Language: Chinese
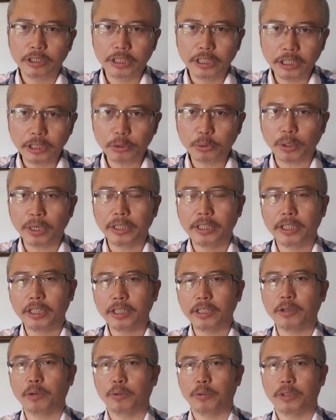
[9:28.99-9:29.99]
低端
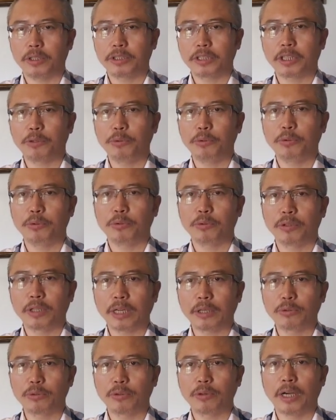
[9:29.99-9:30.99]
人口的这个运动
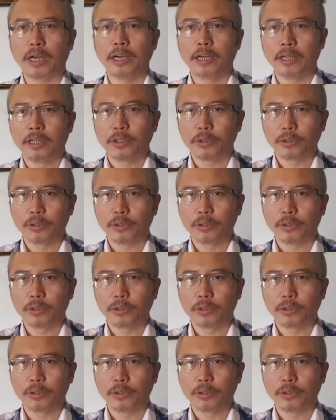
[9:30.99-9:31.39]
当中啊，